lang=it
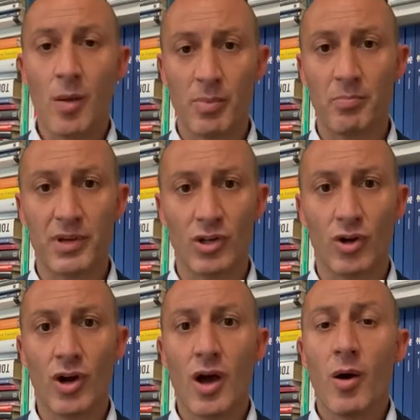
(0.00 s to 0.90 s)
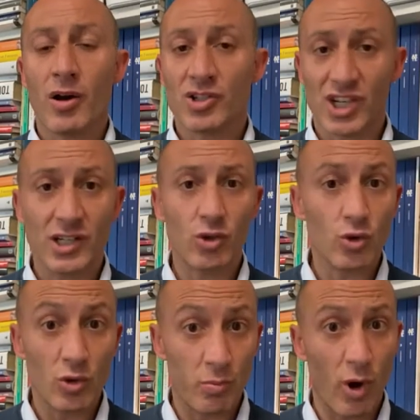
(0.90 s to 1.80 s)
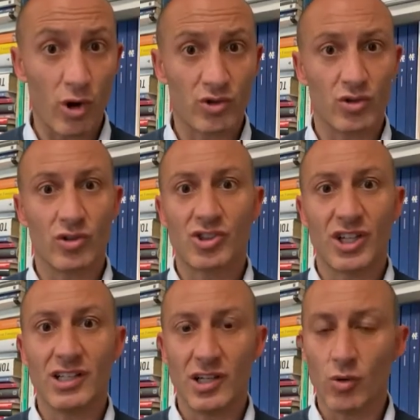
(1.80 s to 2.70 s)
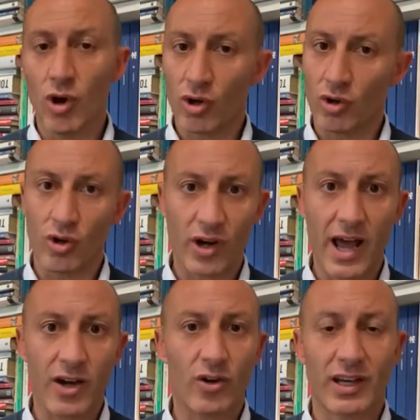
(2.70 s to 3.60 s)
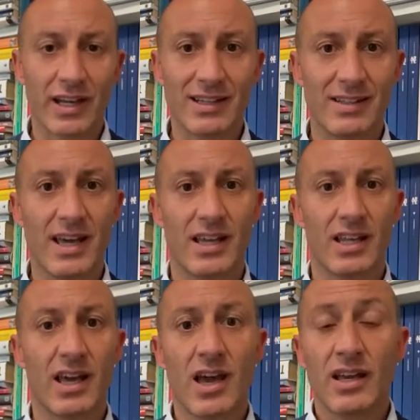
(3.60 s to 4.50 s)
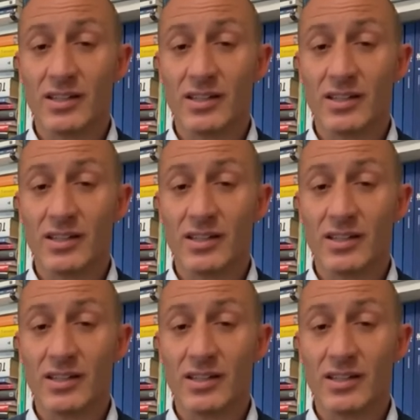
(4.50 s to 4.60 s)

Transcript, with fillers: Peppino, Scegli tu il posto, scegli il luogo, l'orario che ritieni,